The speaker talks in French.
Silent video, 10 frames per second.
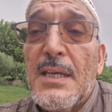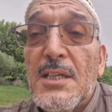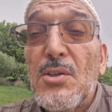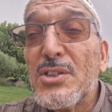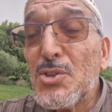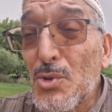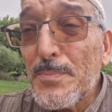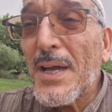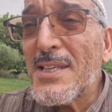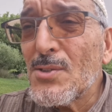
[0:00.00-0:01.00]
Donc j'ai une
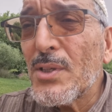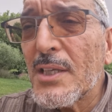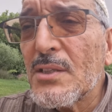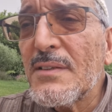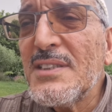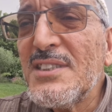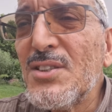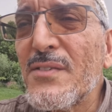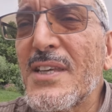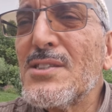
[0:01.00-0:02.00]
opération
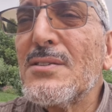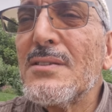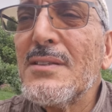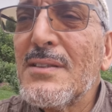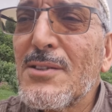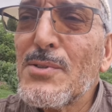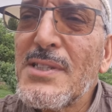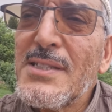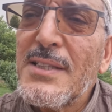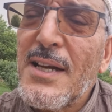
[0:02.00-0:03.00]
99 qui
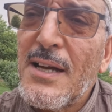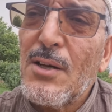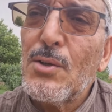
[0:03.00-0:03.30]
consistait à,